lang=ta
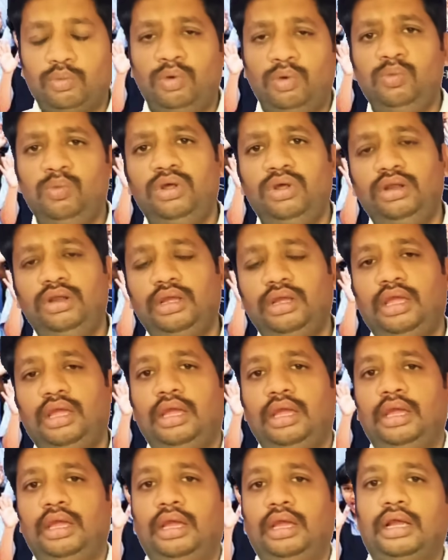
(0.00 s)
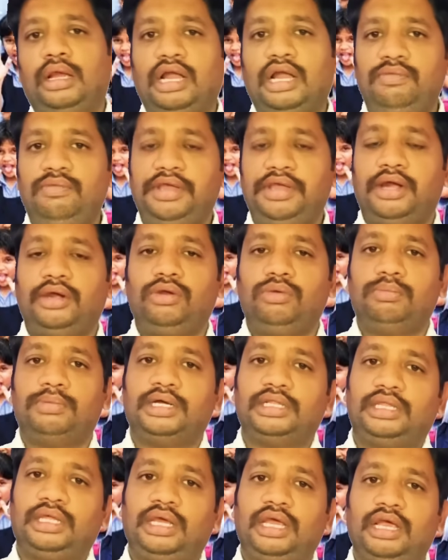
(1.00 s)
ஒவ்வொரு கல்வியாண்டும்
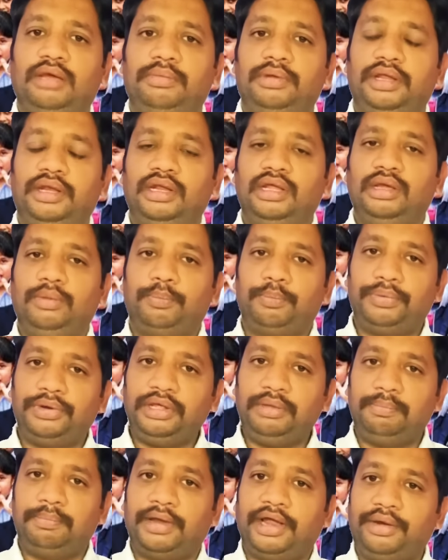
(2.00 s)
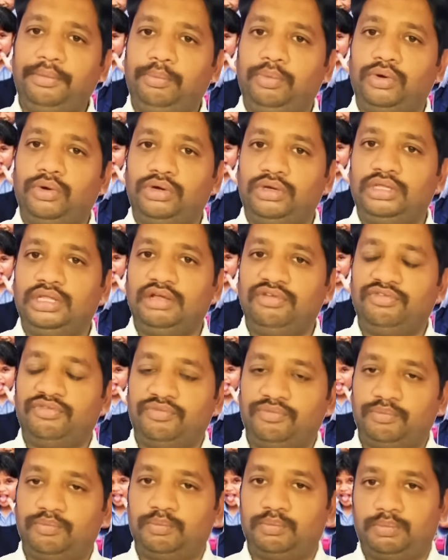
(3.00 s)
பார்த்தீங்க அப்படின்னா ப்ரீ பிளான் போட்டு தான்
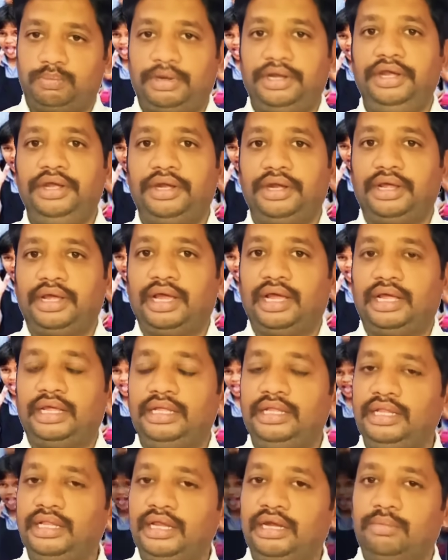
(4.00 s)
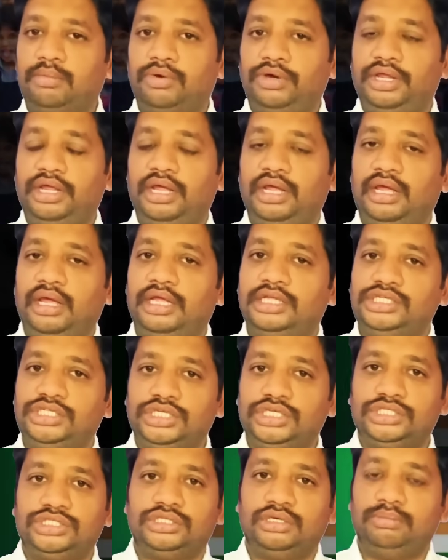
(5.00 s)
பண்ணிகிட்ருக்காங்க இந்த நம்மளுடைய
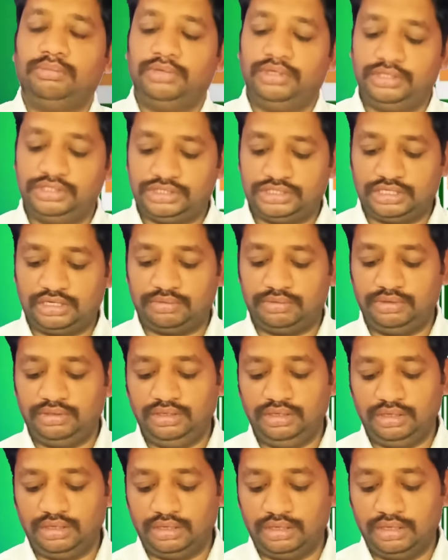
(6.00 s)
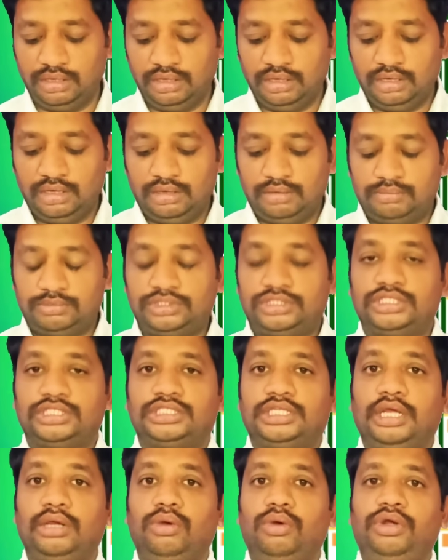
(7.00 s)
எஜுகேஷனல் மினிஸ்டர் வந்து
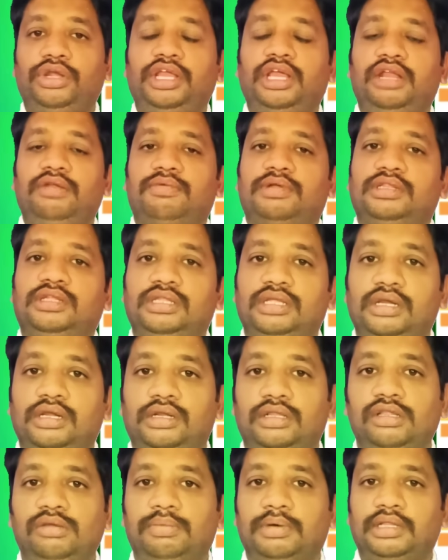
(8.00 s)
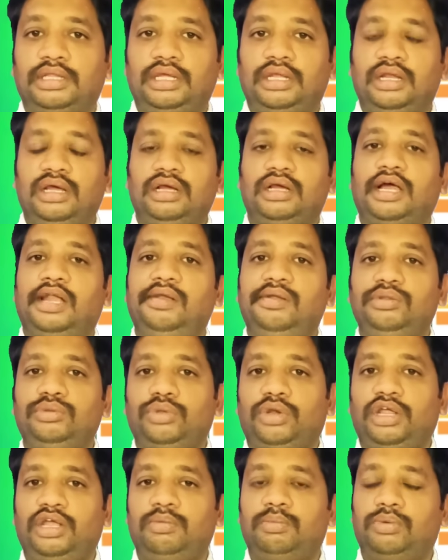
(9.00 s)
மிஸ்டர் செங்கோட்டையன் வந்ததுலேருந்து பார்த்தீங்கன்னா
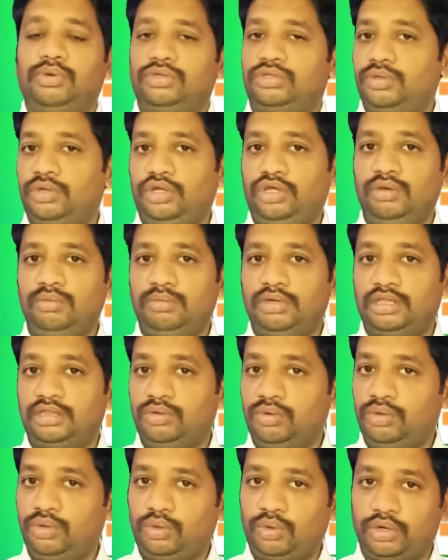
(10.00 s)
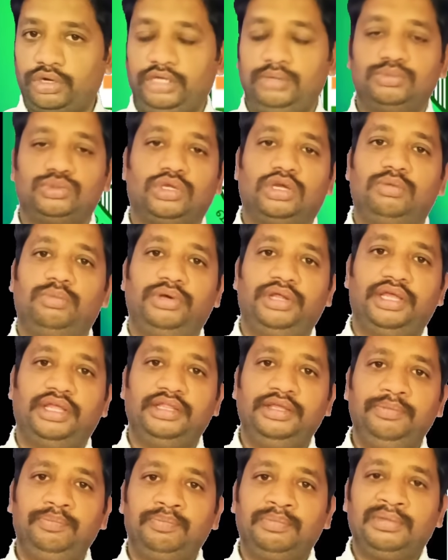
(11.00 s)
கல்வித்துறையை பொறுத்த வரைக்கும் எந்த ஒரு குறையும் சொல்ல
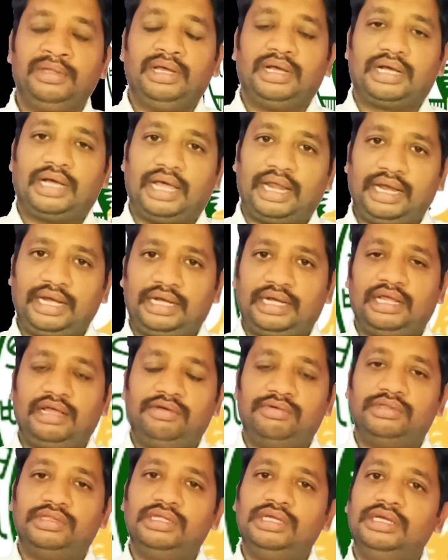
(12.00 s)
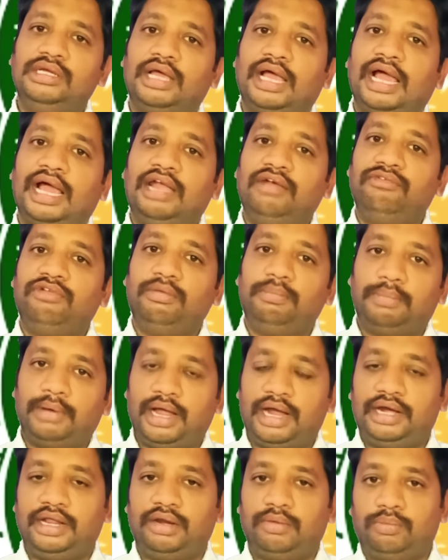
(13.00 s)
முடியாது கரெக்டாக வந்து ஆனுவல்
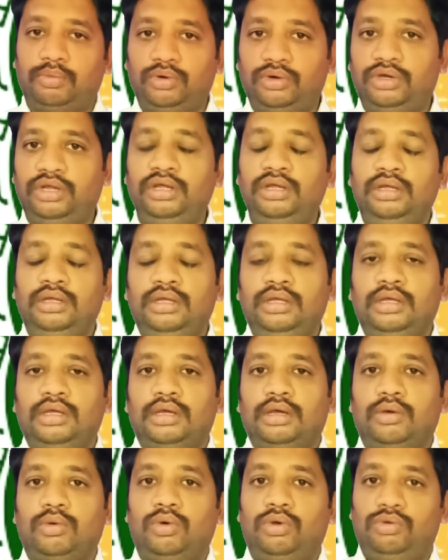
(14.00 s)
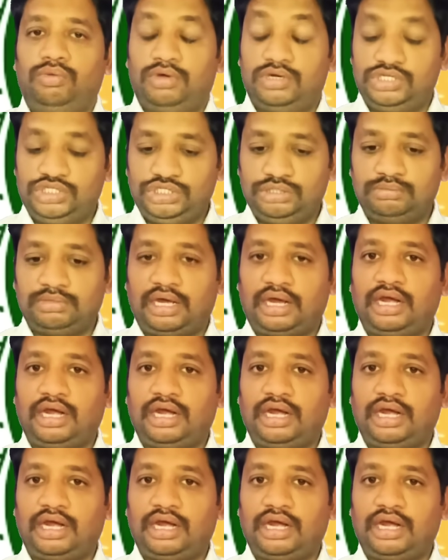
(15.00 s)
பிளானர் போட்டு ஒரு வருஷம்